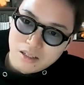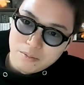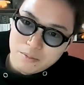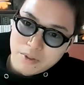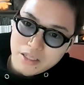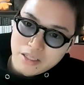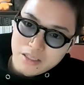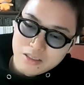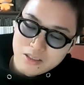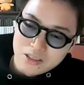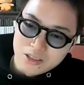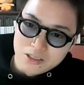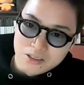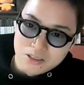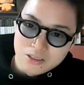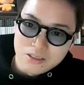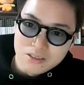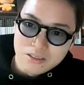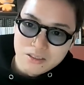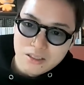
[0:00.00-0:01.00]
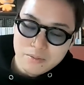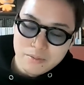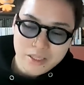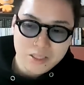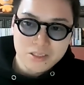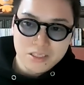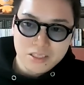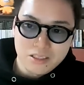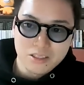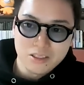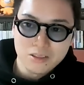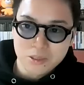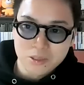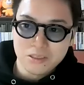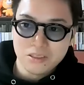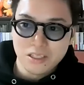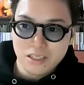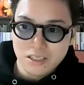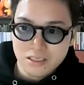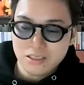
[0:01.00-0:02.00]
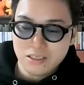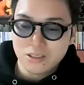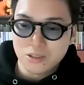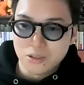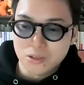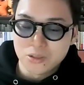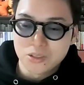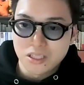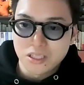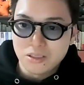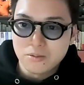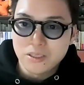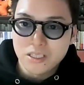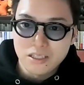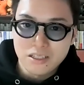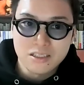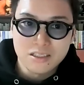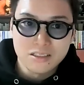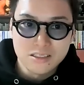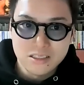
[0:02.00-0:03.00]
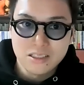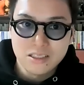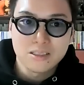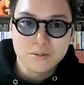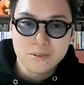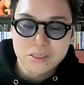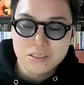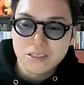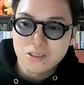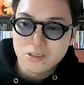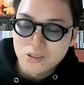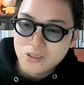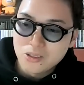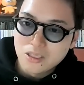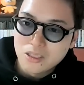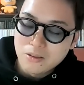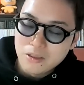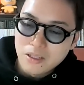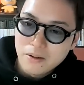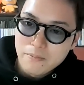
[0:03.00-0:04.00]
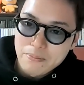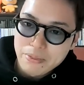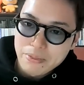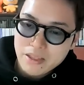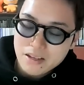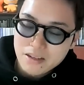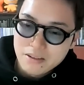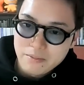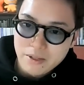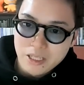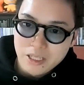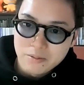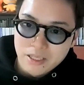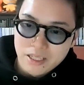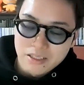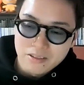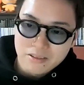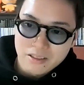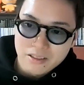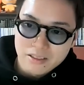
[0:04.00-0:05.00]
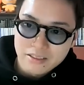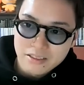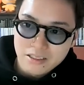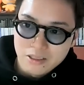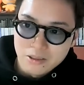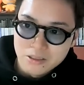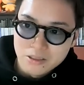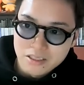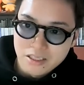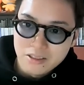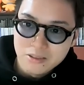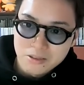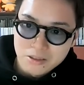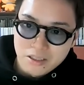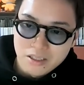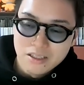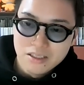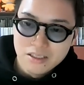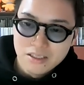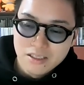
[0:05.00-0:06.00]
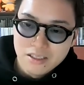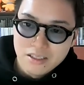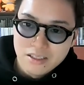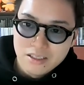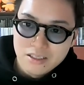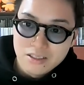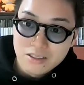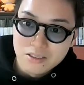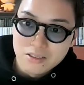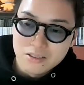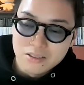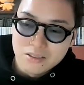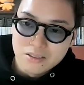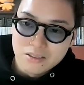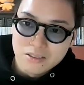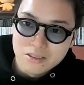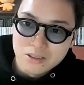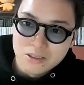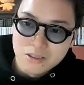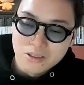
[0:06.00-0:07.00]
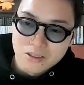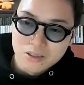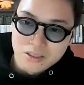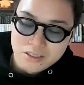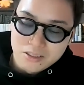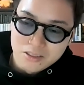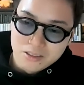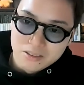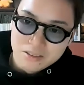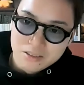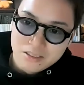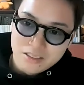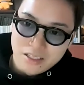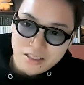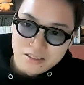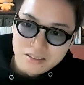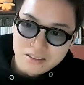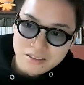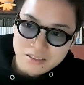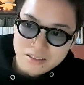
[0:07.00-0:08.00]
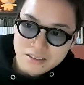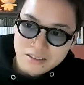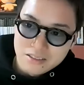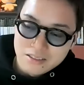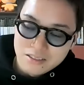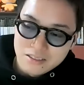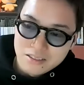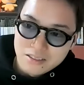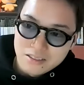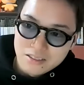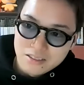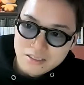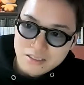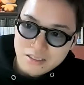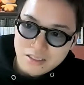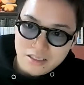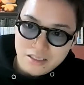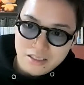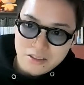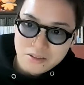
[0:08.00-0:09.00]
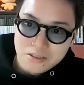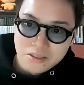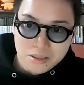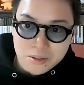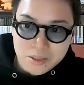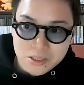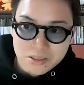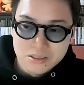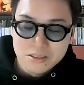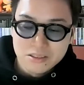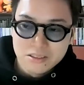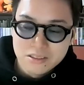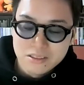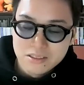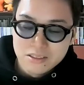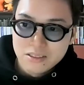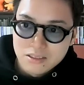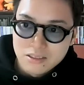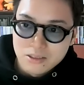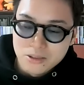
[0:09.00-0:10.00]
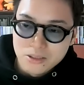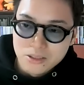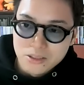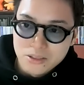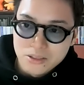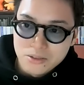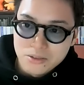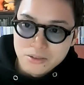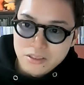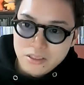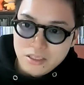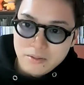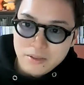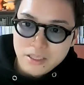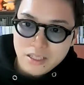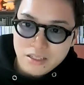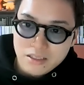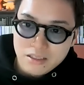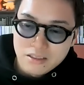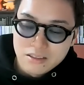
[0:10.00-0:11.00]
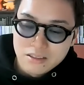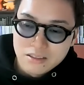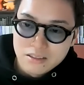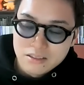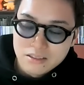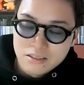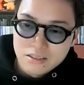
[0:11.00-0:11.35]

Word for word: あんまりスルーというか、まあどっちかっていうと僕が人に教えるみたいな感じになってました、途中からは。メールマガの書き方を教えるとか、その広告主のセールスライティングとかも、こういう風にみたいな